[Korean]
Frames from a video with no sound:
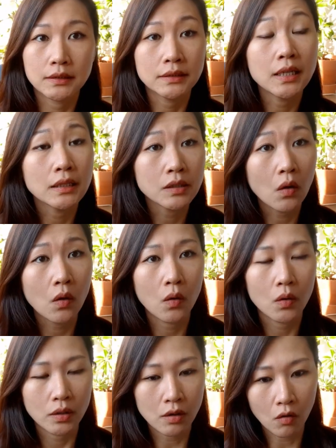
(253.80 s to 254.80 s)

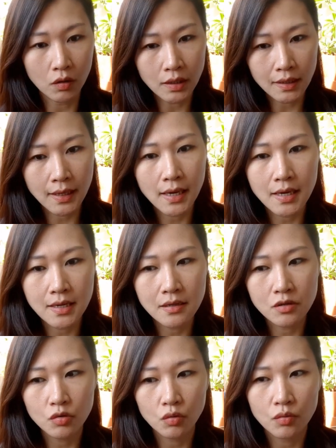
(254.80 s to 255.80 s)
그래서 여기
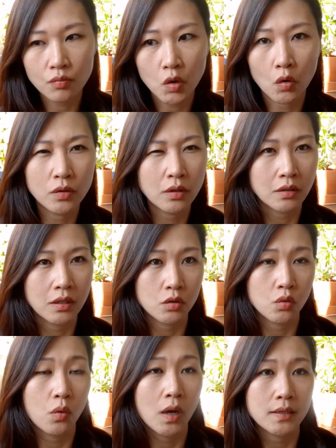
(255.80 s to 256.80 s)
케이크는 조금 저는 그렇게
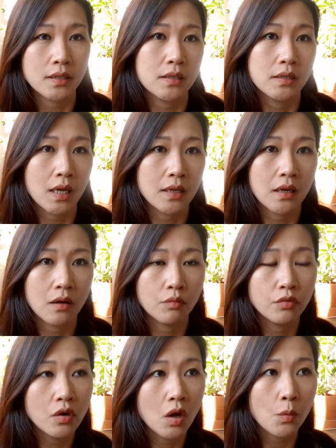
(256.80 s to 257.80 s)
좋아하지는 않아요.
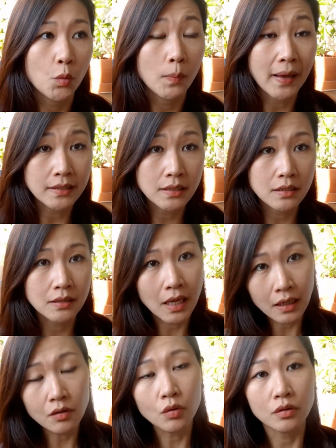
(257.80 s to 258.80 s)
물론 뭐 맛있는
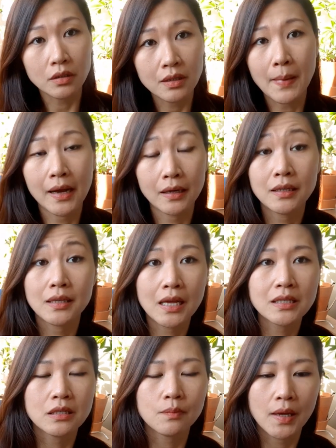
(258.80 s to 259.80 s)
다른 것들이 많긴
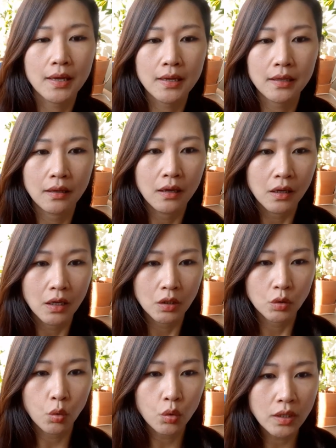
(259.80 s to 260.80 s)
하지만
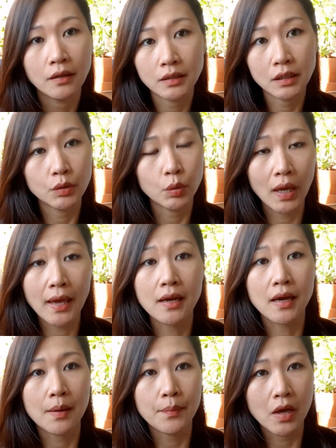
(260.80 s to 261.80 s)
독일 그래도
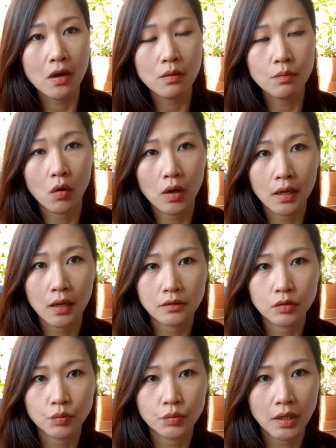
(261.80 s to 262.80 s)
케이크 하면 뭔가
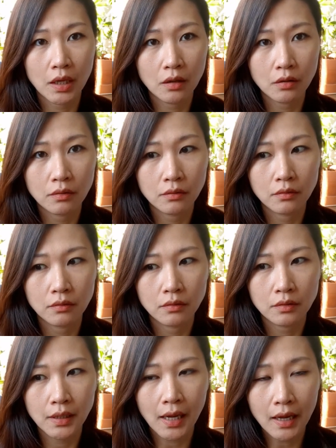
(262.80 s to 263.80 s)
좀 이렇게
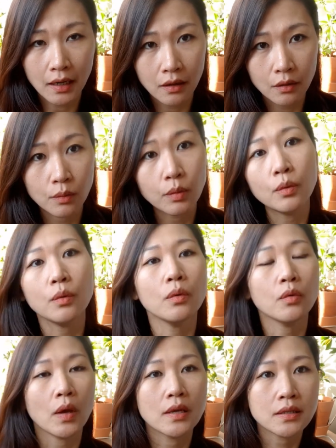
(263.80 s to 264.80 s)

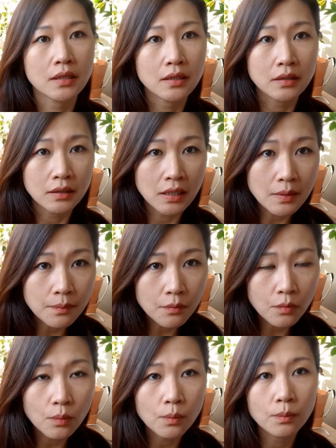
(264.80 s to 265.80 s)
달고 굉장히
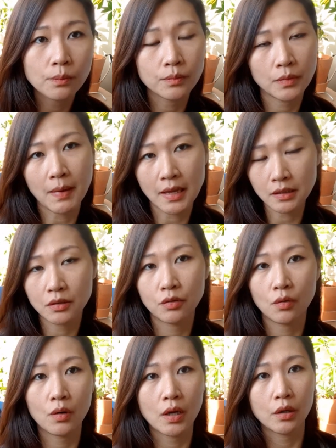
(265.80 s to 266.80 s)
크림이 많이
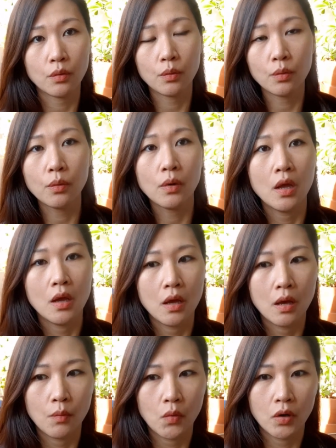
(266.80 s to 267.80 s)
들어가 있고
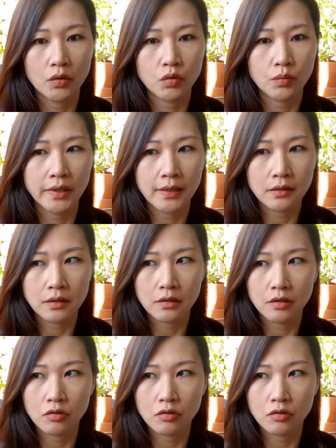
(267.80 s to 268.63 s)
뭔가 좀 이렇게